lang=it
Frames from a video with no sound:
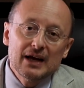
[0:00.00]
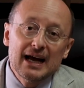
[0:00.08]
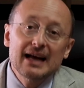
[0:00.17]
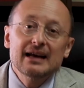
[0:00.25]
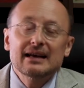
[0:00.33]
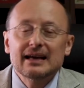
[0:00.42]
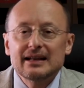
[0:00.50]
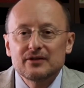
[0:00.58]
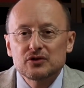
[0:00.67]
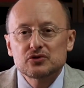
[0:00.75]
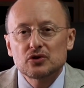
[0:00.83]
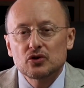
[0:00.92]
anche il
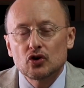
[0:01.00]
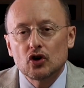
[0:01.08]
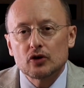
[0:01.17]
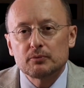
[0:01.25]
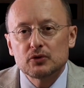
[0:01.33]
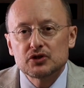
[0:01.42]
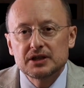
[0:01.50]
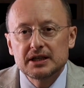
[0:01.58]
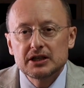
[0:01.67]
nostro corpo si